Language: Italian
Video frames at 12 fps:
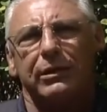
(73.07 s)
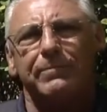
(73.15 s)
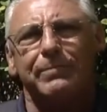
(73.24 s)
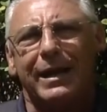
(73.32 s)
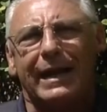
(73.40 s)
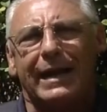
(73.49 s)

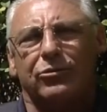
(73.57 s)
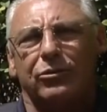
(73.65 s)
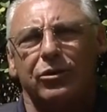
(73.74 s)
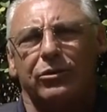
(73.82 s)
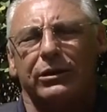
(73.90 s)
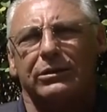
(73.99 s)
impiegato,
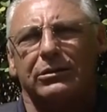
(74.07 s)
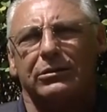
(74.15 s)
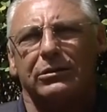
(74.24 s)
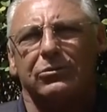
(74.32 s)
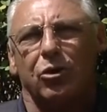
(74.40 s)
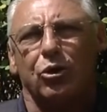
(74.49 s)
io
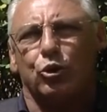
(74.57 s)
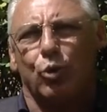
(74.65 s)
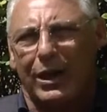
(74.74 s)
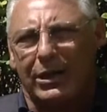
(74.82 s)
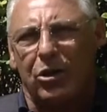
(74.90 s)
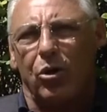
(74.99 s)

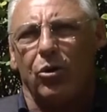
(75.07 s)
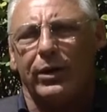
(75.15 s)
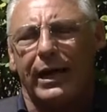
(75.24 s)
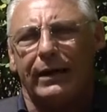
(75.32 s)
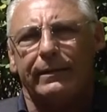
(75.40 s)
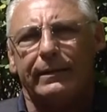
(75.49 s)
ricordo
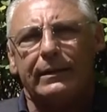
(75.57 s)
allora,